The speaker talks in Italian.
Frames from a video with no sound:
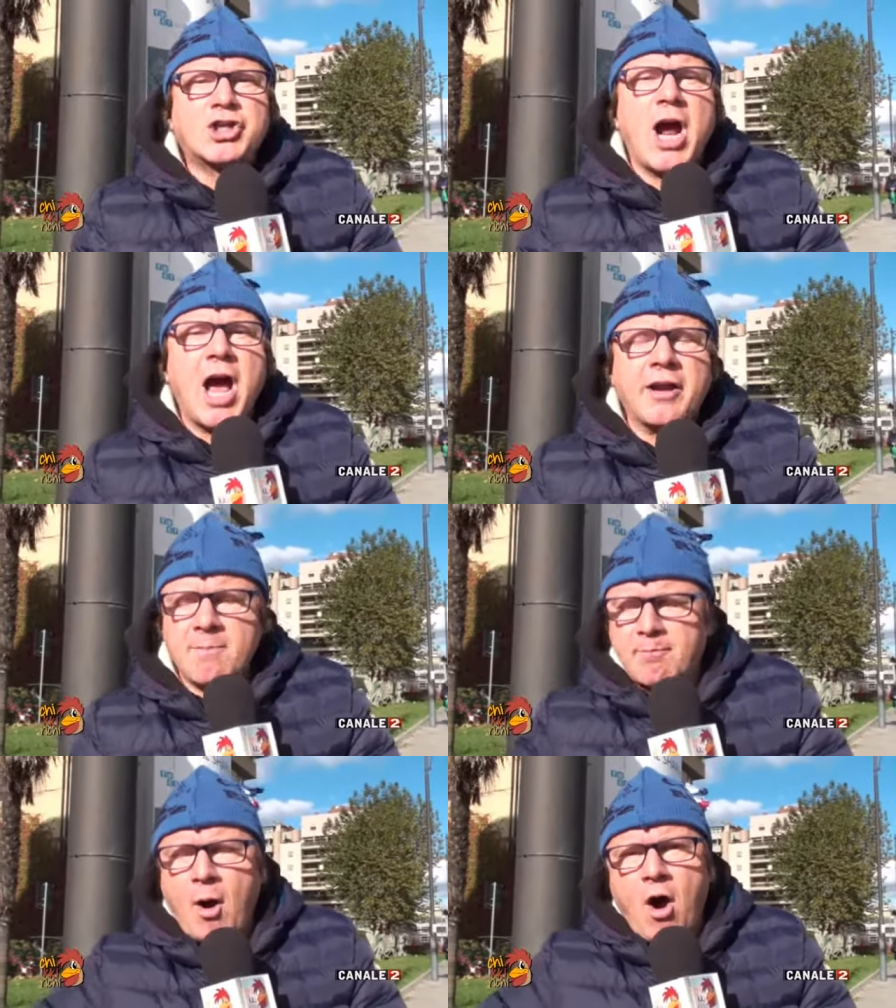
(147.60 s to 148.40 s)

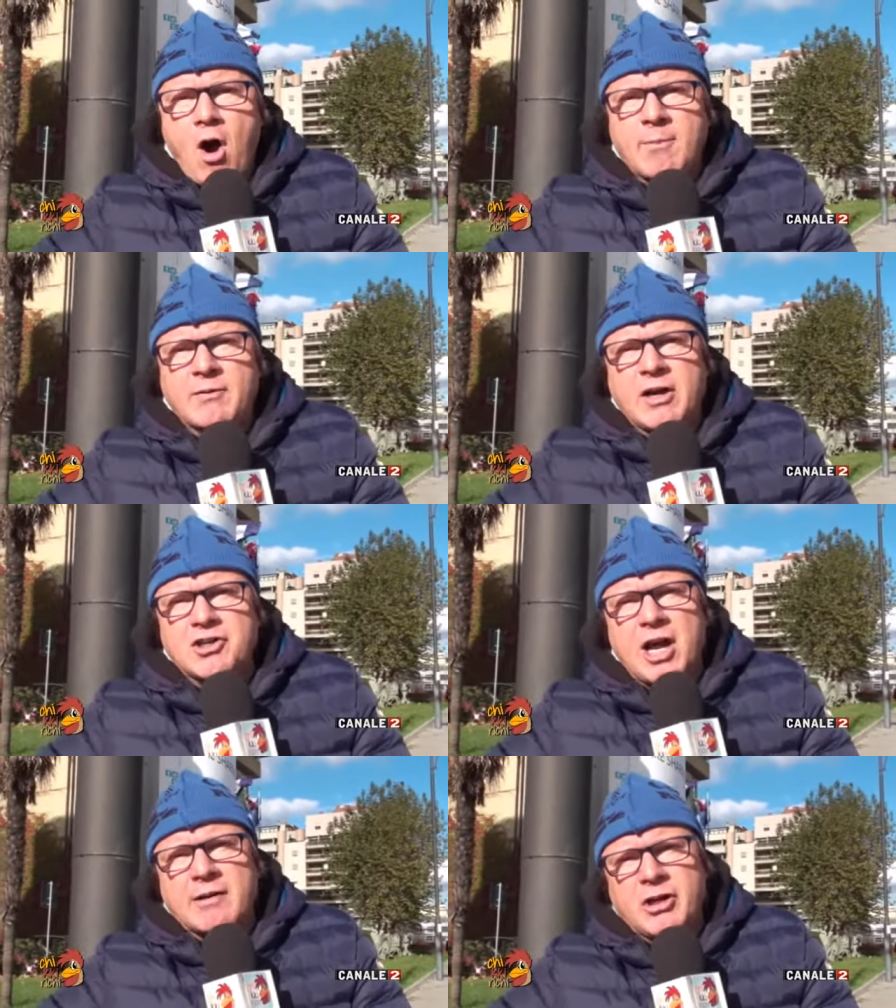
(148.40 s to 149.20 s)
sharing pom
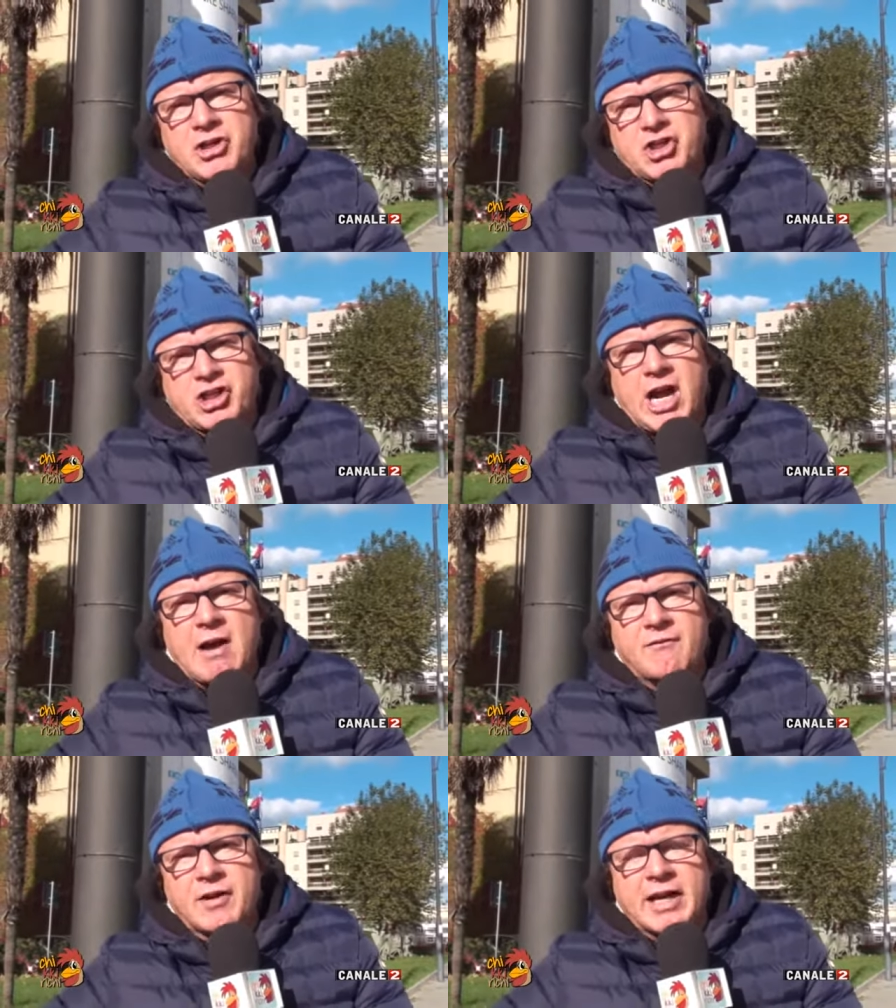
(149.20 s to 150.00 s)
faceva armare
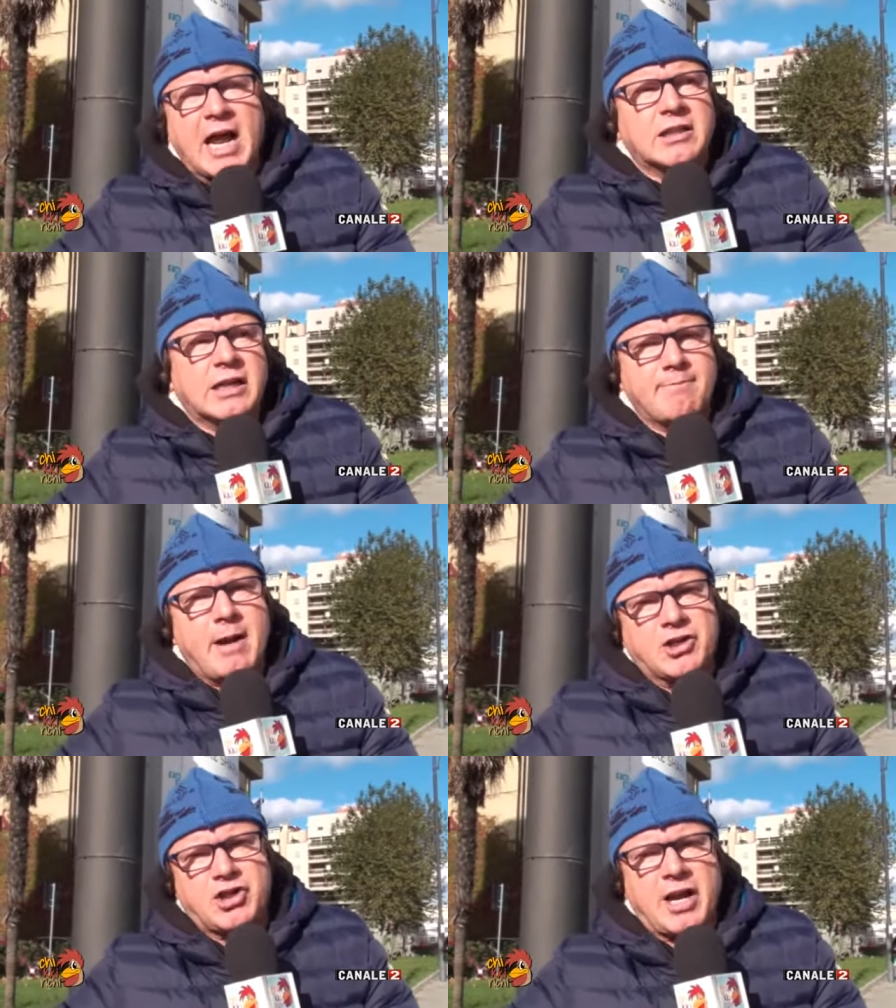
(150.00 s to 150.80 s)
scaff che era altro che
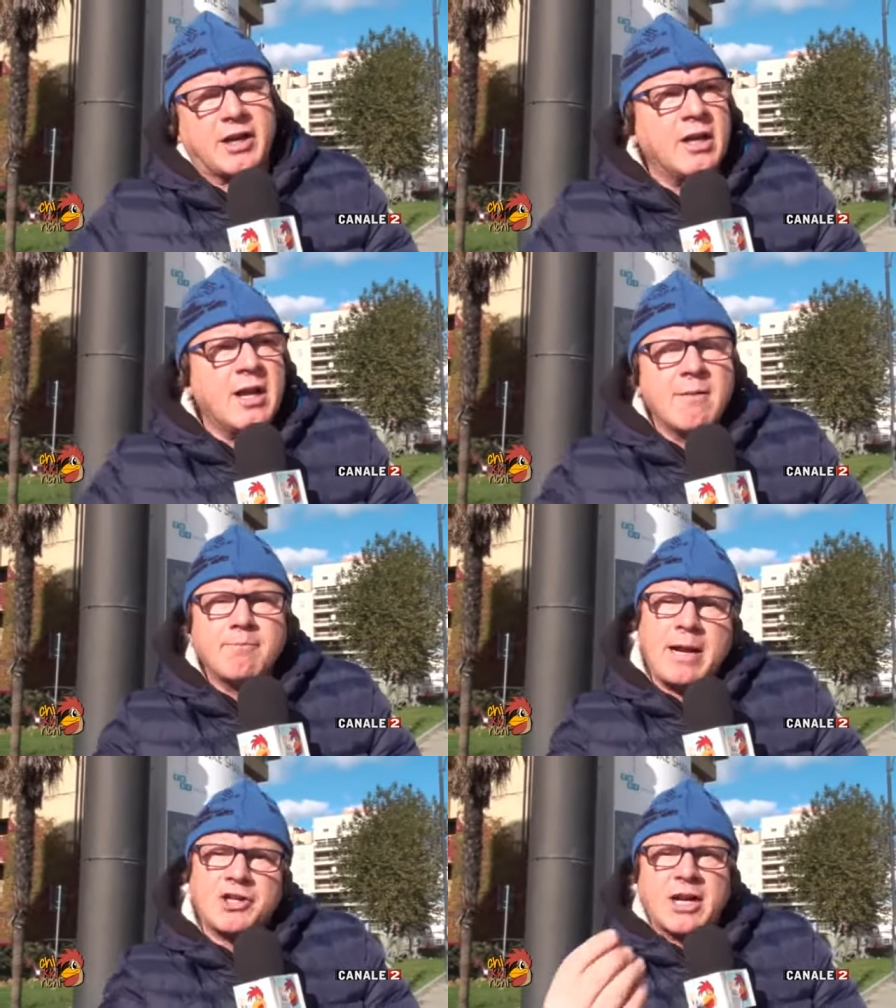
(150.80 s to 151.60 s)
bike sharing
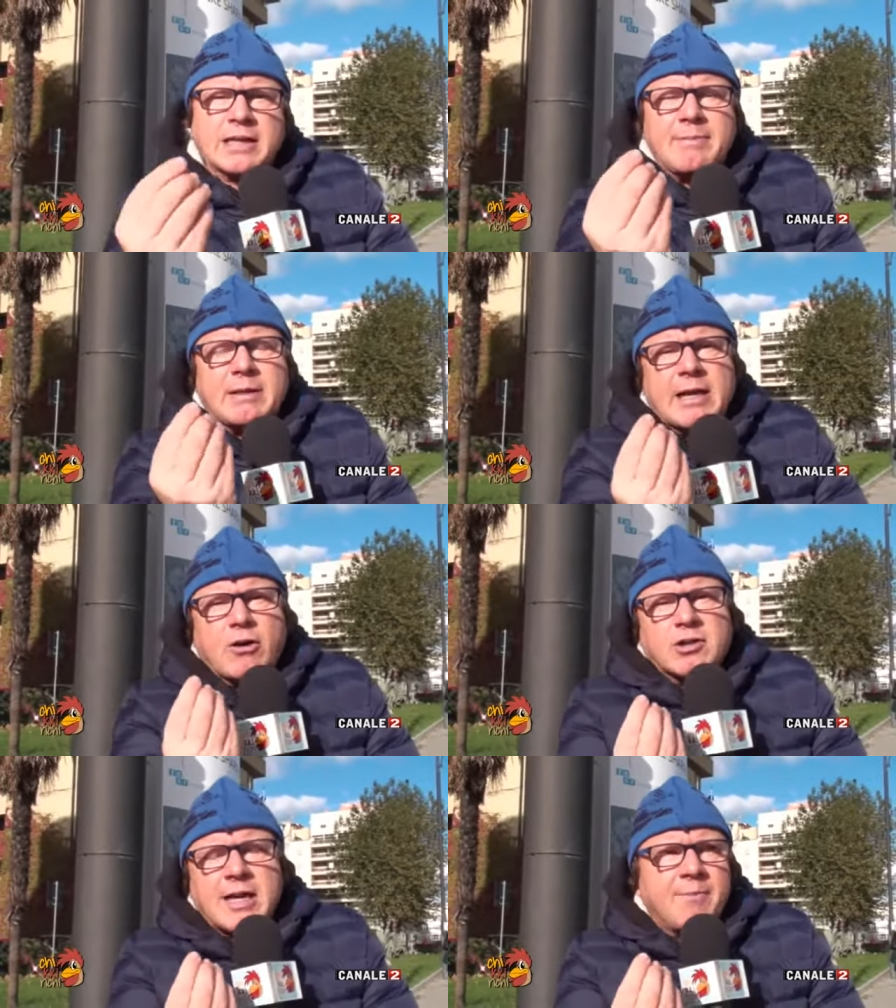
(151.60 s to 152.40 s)
bike sharing sapete che
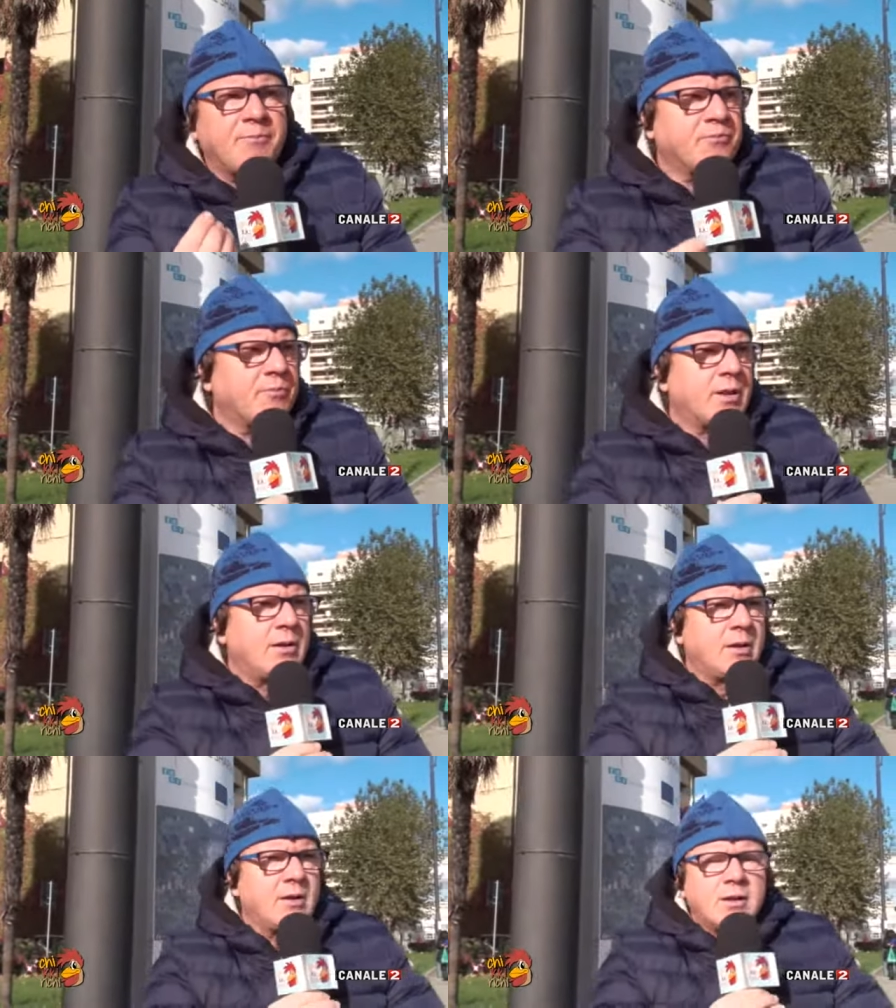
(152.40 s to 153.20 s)
cos'è?
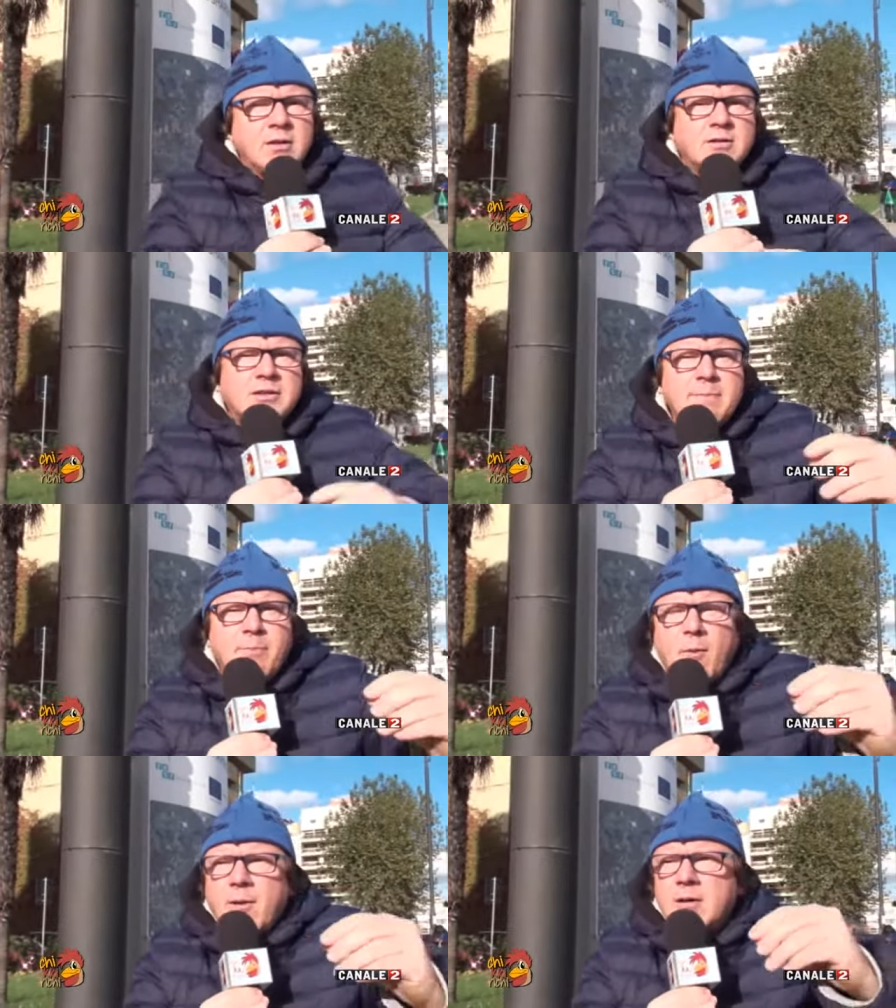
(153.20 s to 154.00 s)

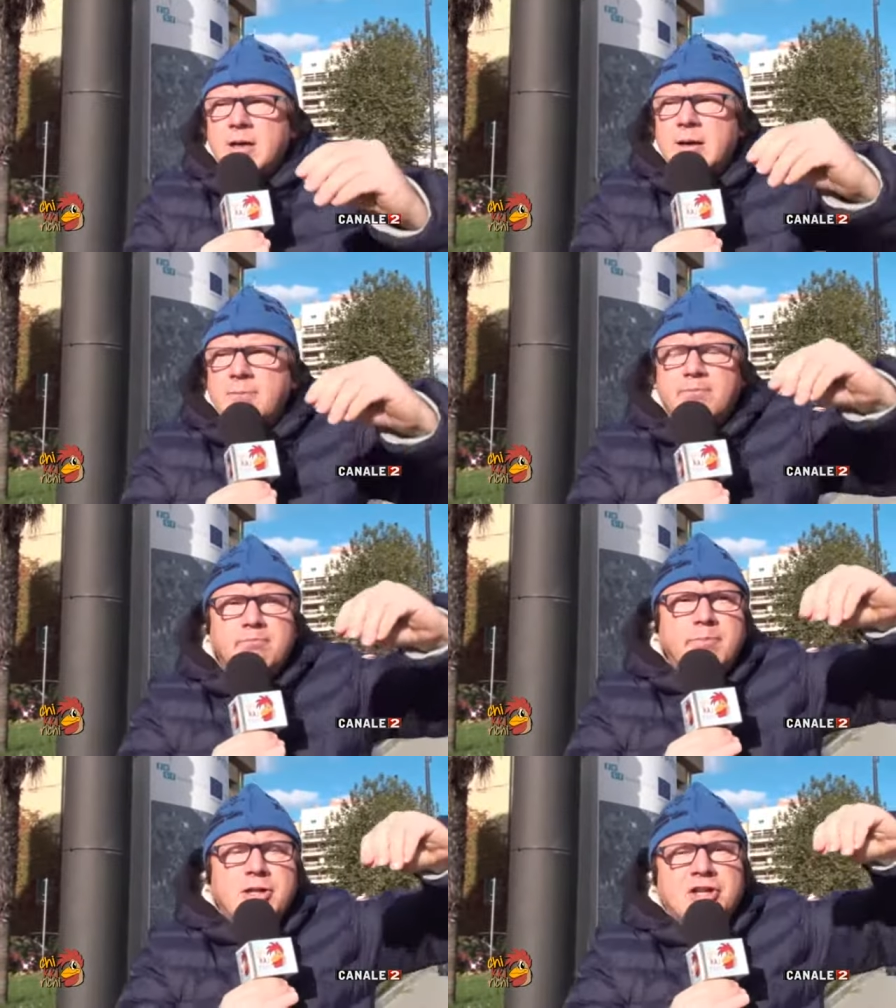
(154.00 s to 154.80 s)
tipo uh,
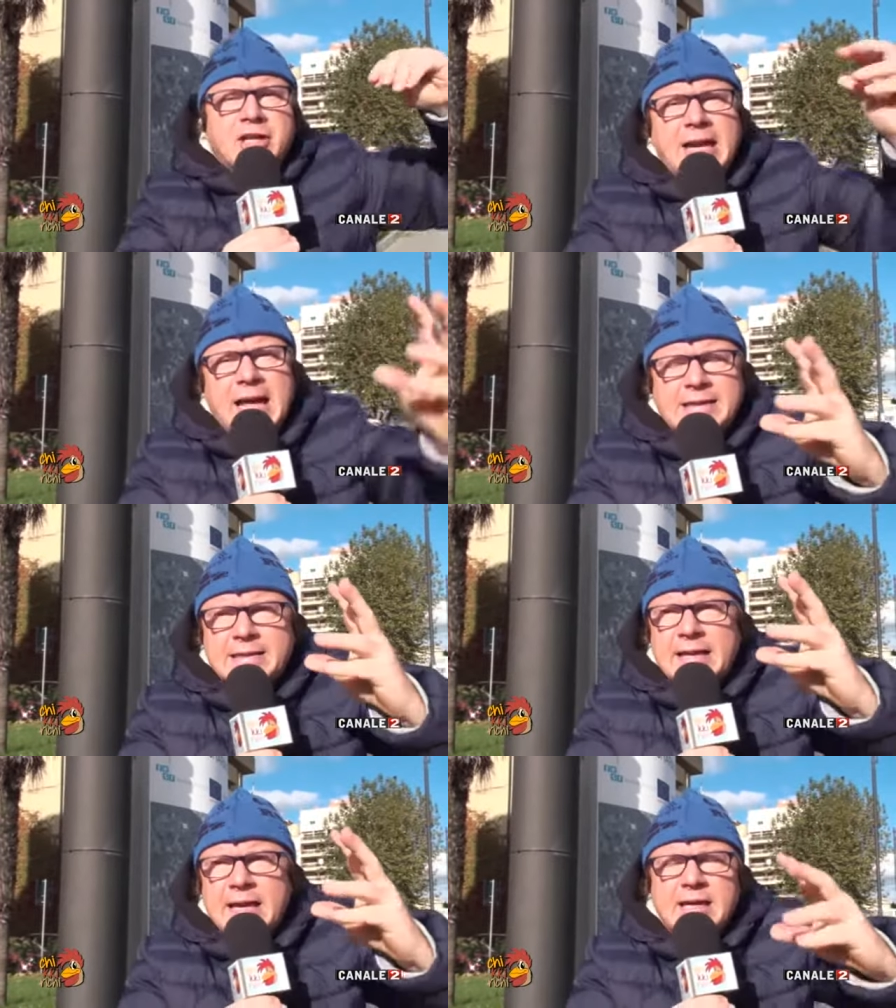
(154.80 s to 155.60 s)

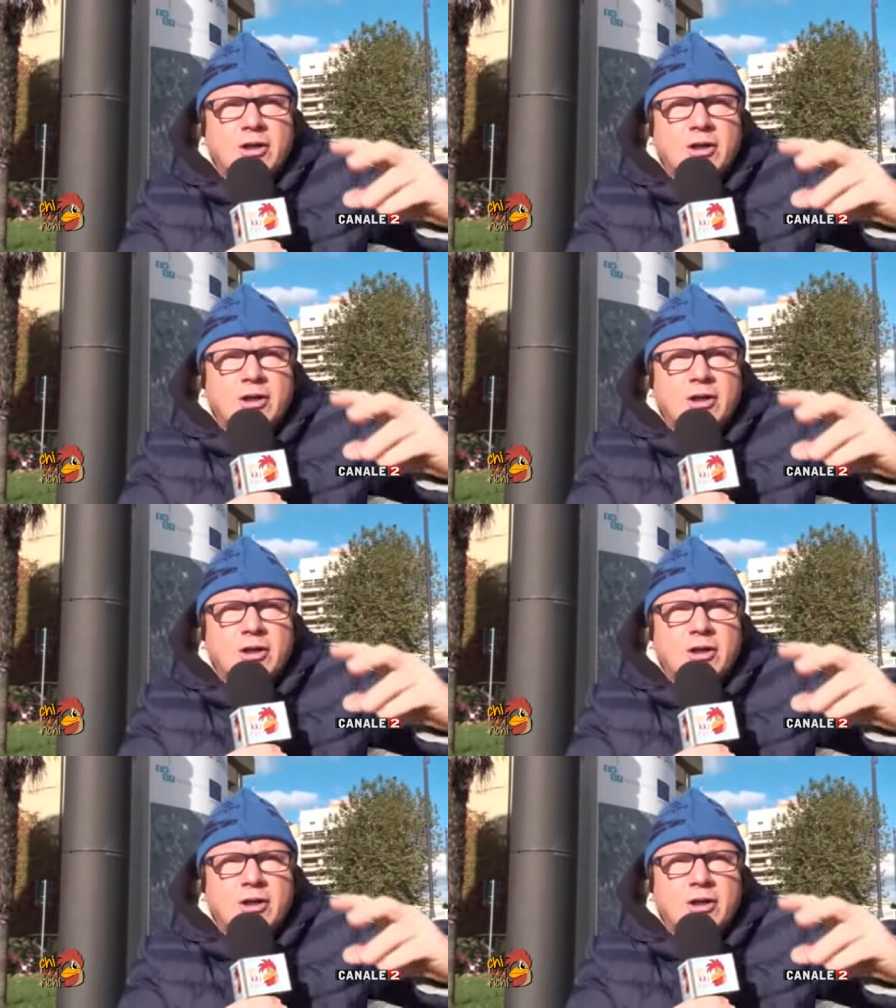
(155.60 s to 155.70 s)
biciclette